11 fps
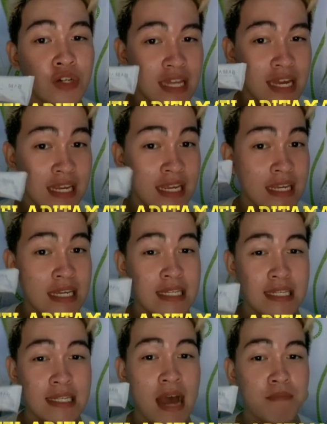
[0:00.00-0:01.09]
dari
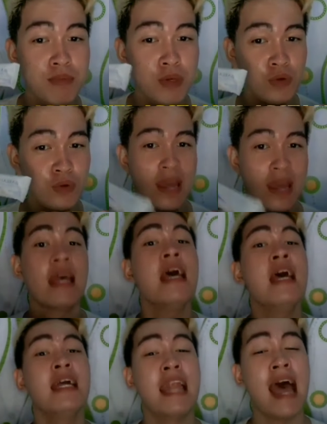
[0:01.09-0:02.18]
Isa Buet.
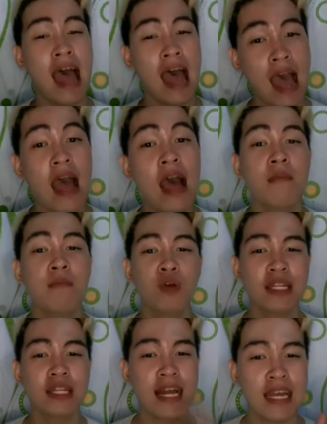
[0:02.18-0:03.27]
Nah, buat
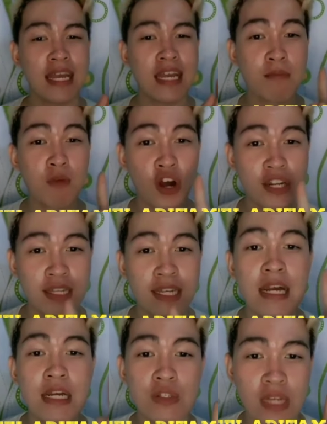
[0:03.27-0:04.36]
kalian yang mau order
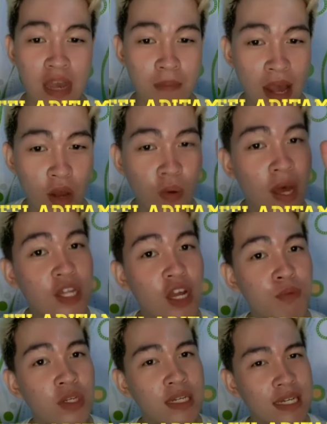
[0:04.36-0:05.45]
langsung DM aku
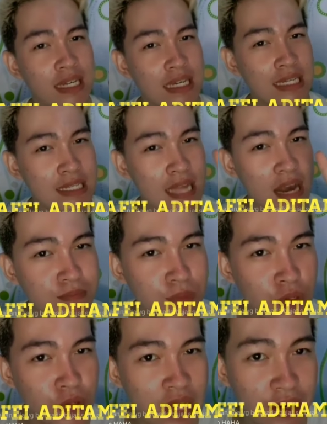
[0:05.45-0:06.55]
ataupun ke Isa
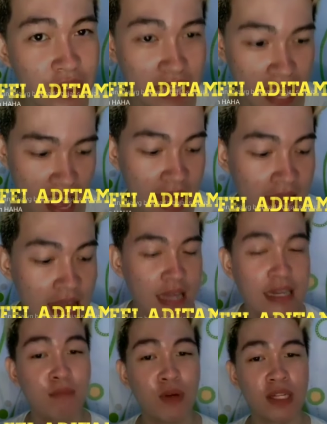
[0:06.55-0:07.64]
Bill Garut ya.
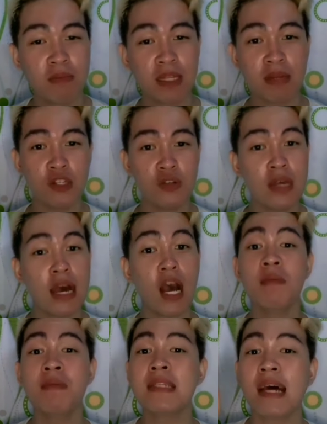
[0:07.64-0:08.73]
Nah, buat teman-teman juga kalau
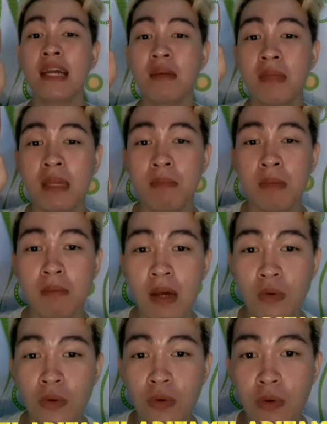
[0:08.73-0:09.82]
misalkan teman-teman mau
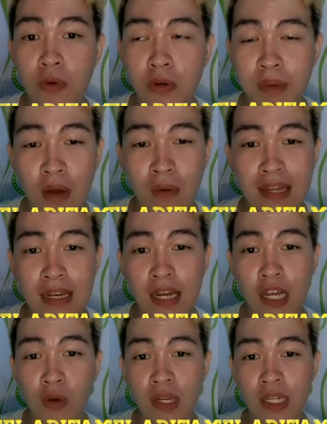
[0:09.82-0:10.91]
perawatan dari
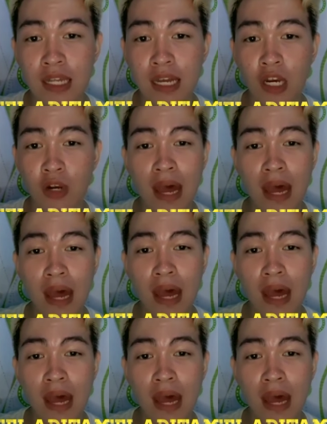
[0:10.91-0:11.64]
kulit dari luar